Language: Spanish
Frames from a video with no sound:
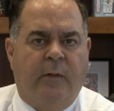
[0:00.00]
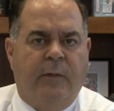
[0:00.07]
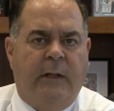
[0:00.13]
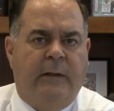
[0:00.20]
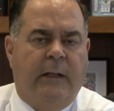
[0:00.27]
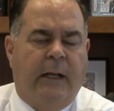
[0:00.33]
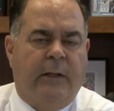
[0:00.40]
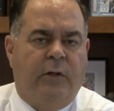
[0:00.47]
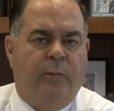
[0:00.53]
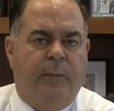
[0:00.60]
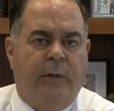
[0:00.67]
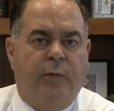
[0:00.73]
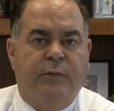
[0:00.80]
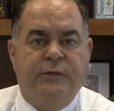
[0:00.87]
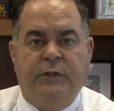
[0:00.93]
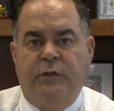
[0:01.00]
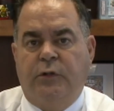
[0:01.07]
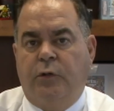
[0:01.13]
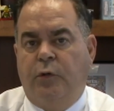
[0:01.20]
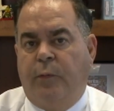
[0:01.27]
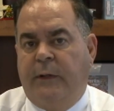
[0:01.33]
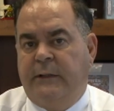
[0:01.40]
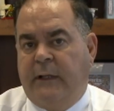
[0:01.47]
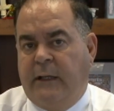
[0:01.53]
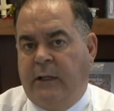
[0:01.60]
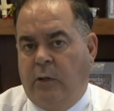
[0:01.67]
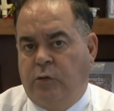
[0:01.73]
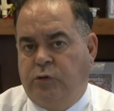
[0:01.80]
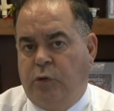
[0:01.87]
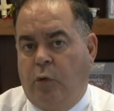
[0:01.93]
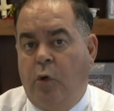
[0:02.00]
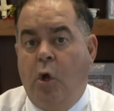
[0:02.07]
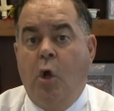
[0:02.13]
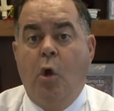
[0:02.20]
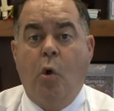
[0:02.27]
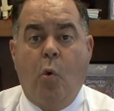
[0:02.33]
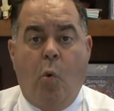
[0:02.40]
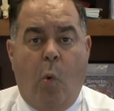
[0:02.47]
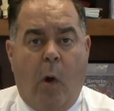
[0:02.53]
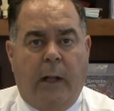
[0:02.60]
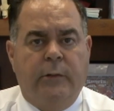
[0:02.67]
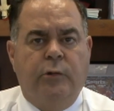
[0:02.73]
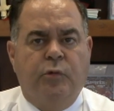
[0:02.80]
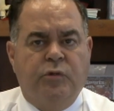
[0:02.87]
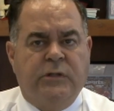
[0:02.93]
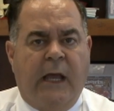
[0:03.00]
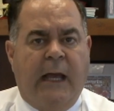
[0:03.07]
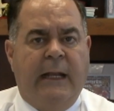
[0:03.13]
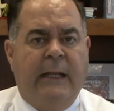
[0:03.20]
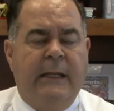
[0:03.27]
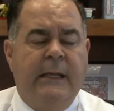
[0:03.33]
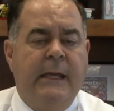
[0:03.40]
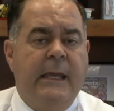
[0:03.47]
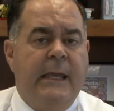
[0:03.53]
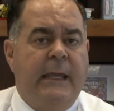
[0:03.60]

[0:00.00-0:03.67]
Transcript: de abril del año 1998, cuando sale,